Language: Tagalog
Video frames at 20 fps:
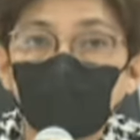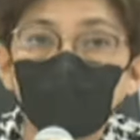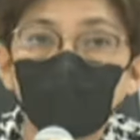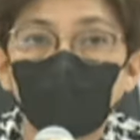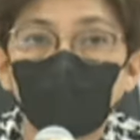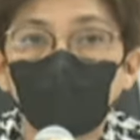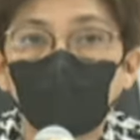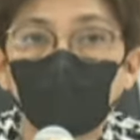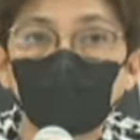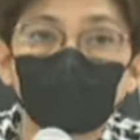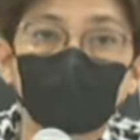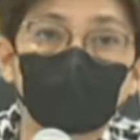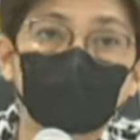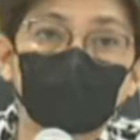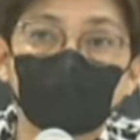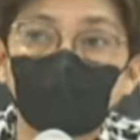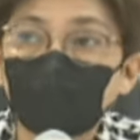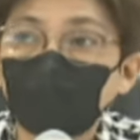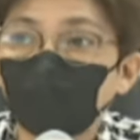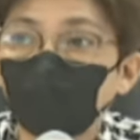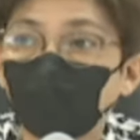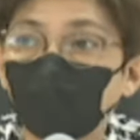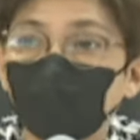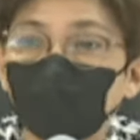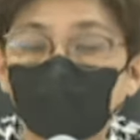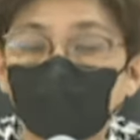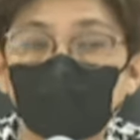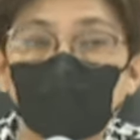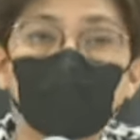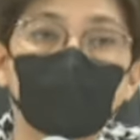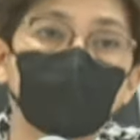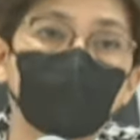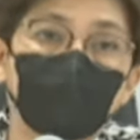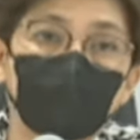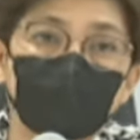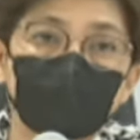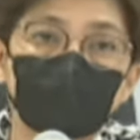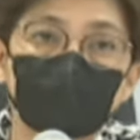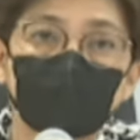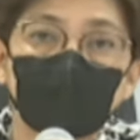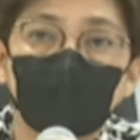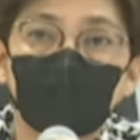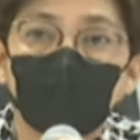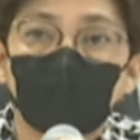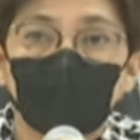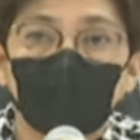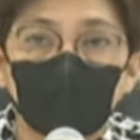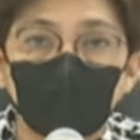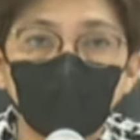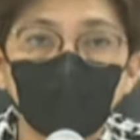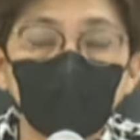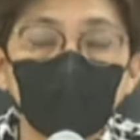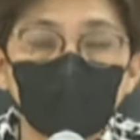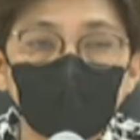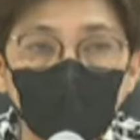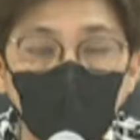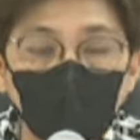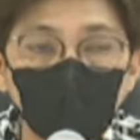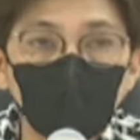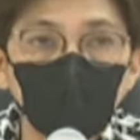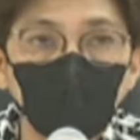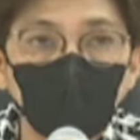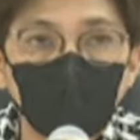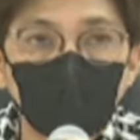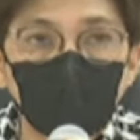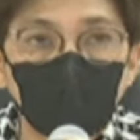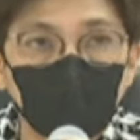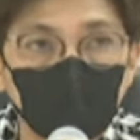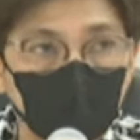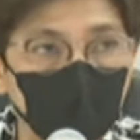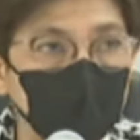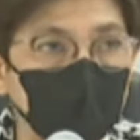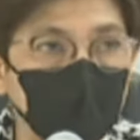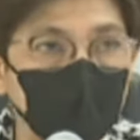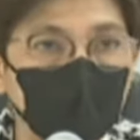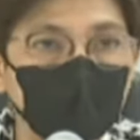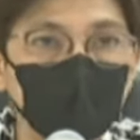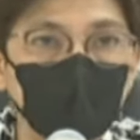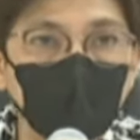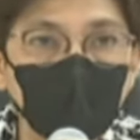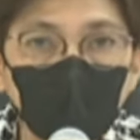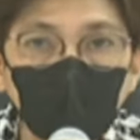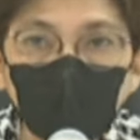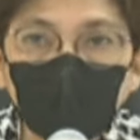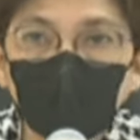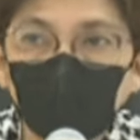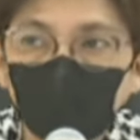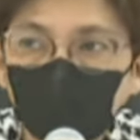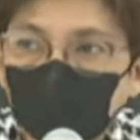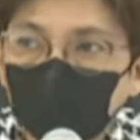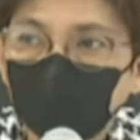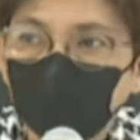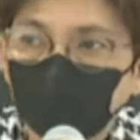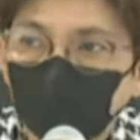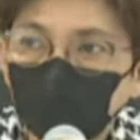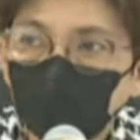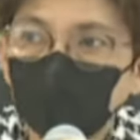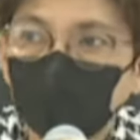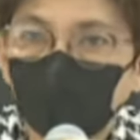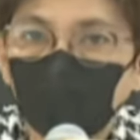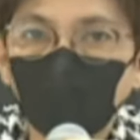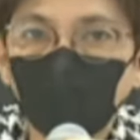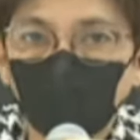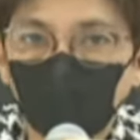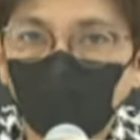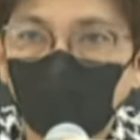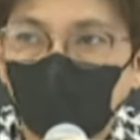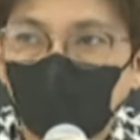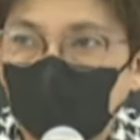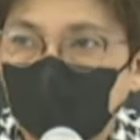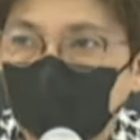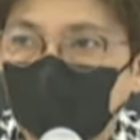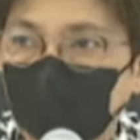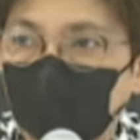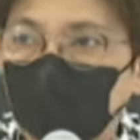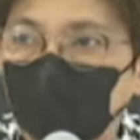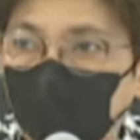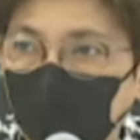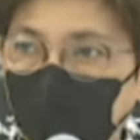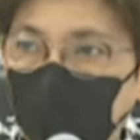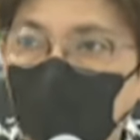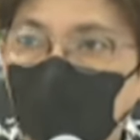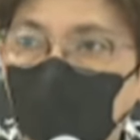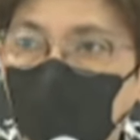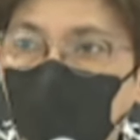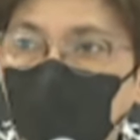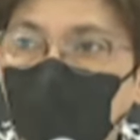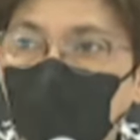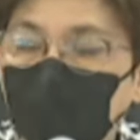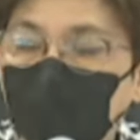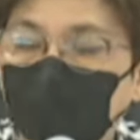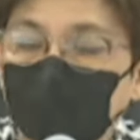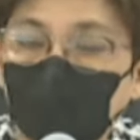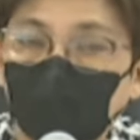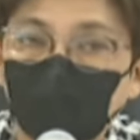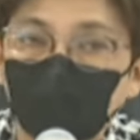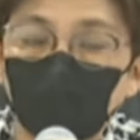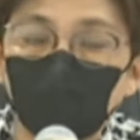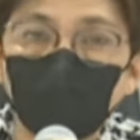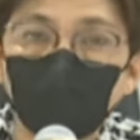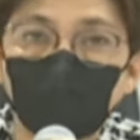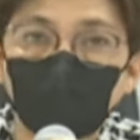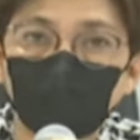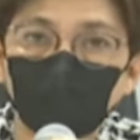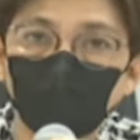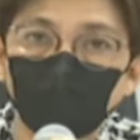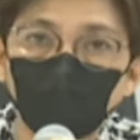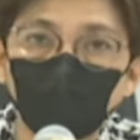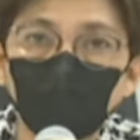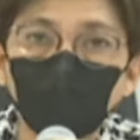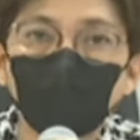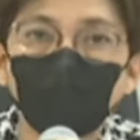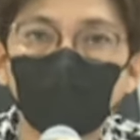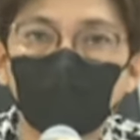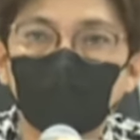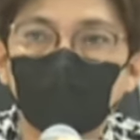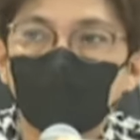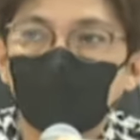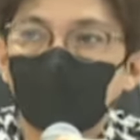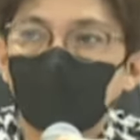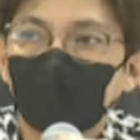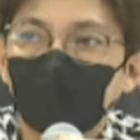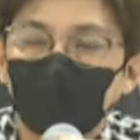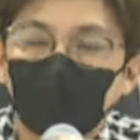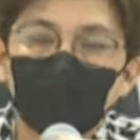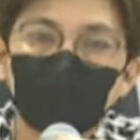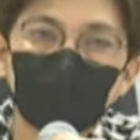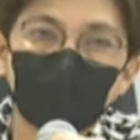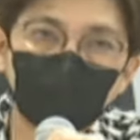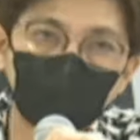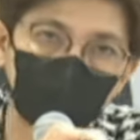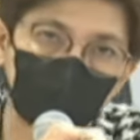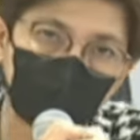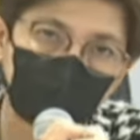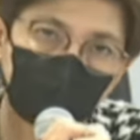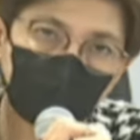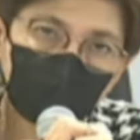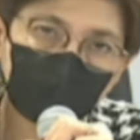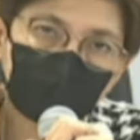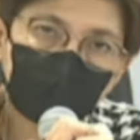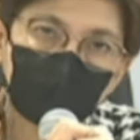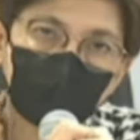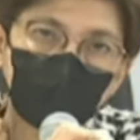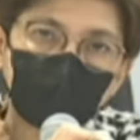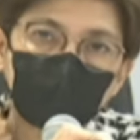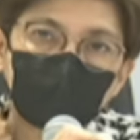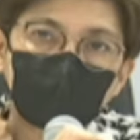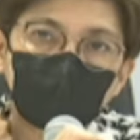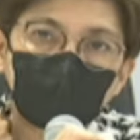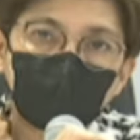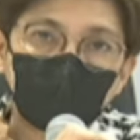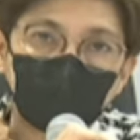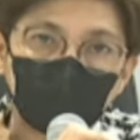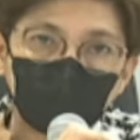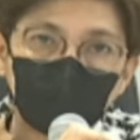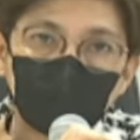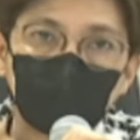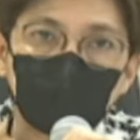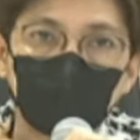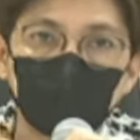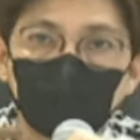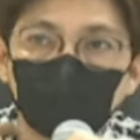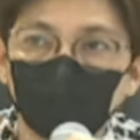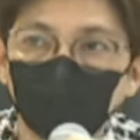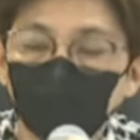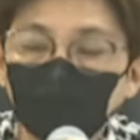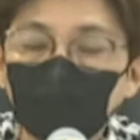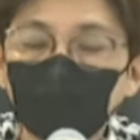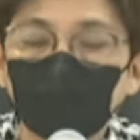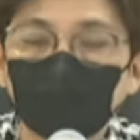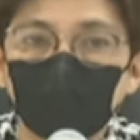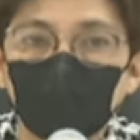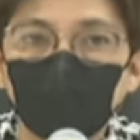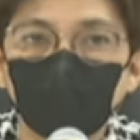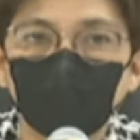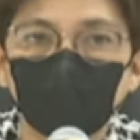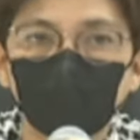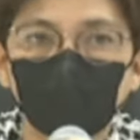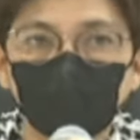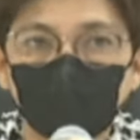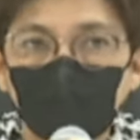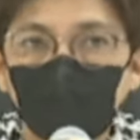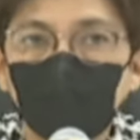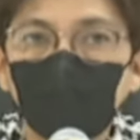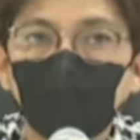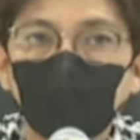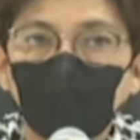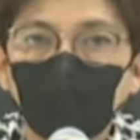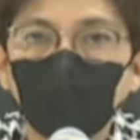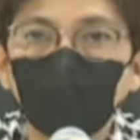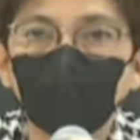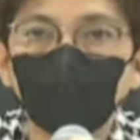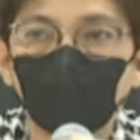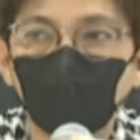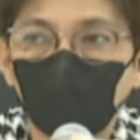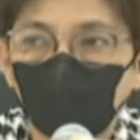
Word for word: may mga stray dog sa labas. Kapag tayo ay nakagat, agad-agad po nauugasan maigi ng sabon at tubig ang nakagat uh, na area. Pagkatapos, kailangan po